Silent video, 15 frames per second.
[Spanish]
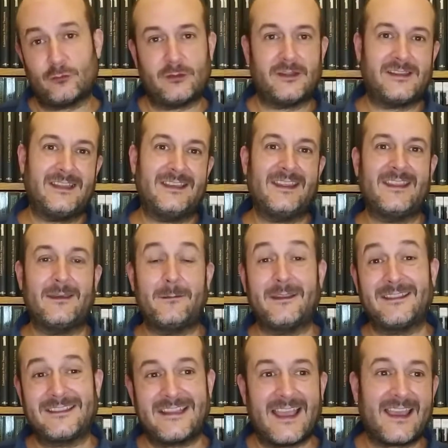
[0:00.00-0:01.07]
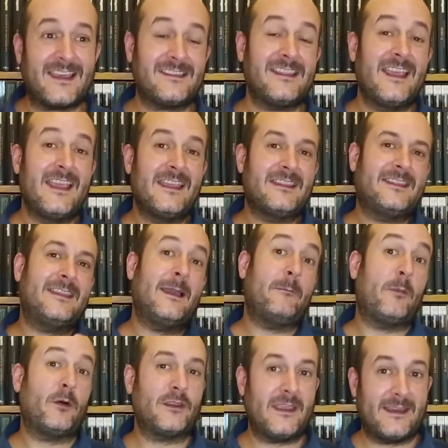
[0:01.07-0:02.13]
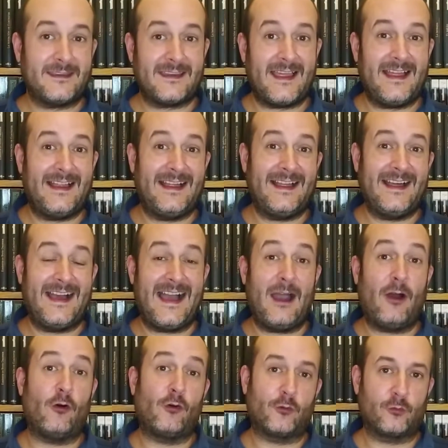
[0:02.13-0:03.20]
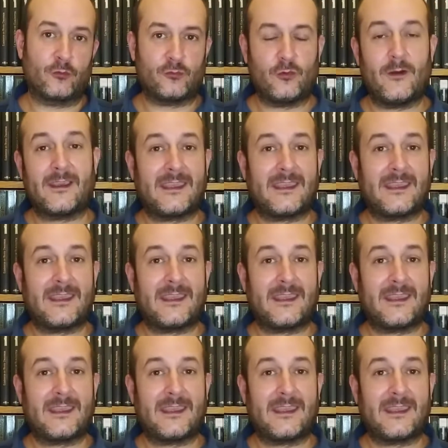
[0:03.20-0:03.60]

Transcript: una serie de ventajas si apoyan a, Horus, ¿no?